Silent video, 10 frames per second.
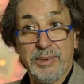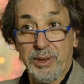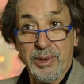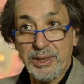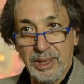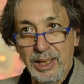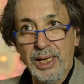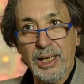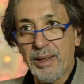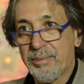si bien
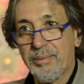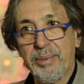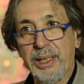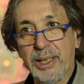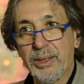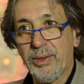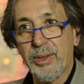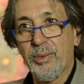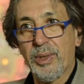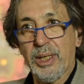seguía pintando
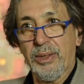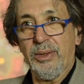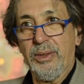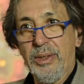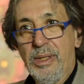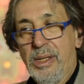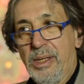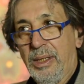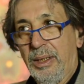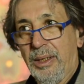y dibujando,
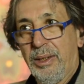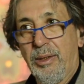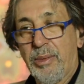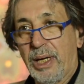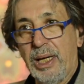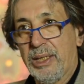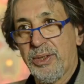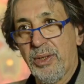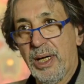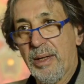no me
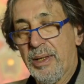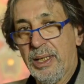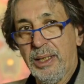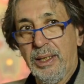relacionaba.